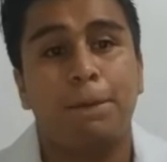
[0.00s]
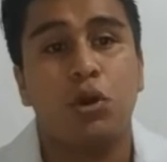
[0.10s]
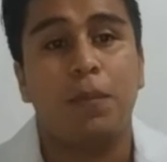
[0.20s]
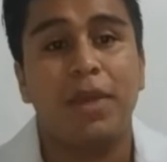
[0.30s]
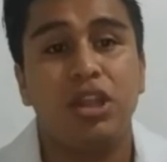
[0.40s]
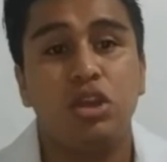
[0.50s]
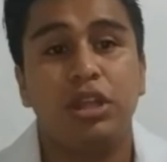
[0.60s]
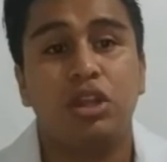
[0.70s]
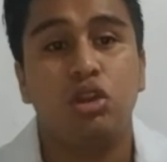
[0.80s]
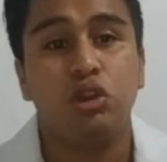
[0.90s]
por medio
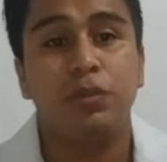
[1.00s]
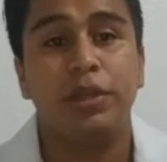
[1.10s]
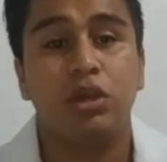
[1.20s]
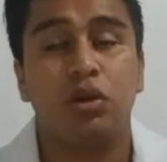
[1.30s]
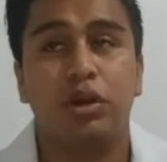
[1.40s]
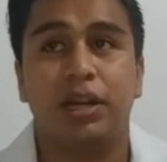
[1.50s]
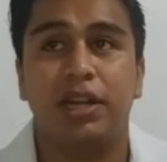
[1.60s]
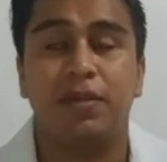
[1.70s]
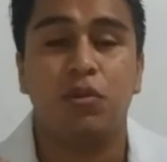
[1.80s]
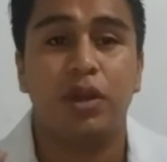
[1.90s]
de dos
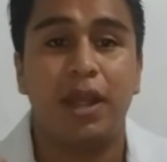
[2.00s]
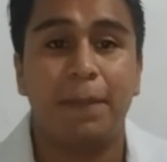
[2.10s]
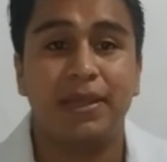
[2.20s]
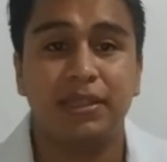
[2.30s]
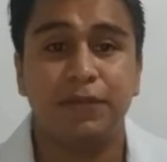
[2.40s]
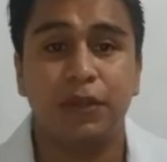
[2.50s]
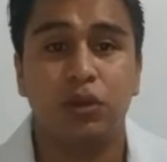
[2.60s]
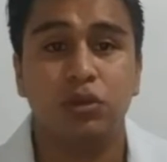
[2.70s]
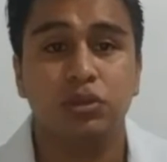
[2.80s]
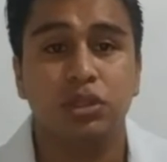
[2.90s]
microorganismos
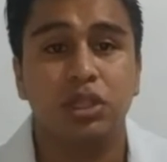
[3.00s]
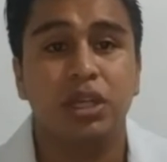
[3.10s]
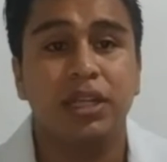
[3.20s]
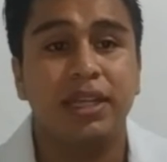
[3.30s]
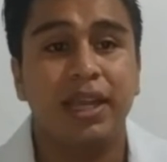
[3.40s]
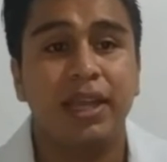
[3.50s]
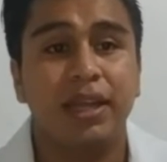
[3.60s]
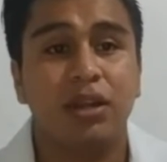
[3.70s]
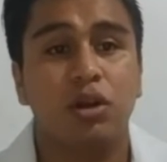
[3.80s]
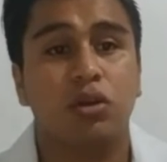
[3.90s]
específicos
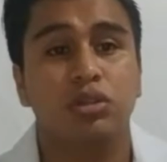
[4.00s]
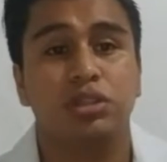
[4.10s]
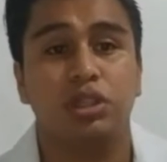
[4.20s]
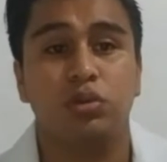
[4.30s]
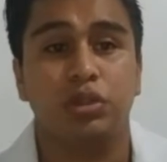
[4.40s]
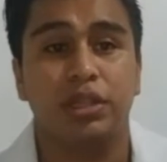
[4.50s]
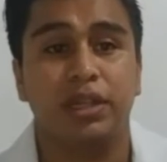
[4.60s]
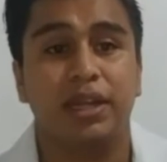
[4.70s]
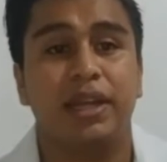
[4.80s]
que lo constituyen,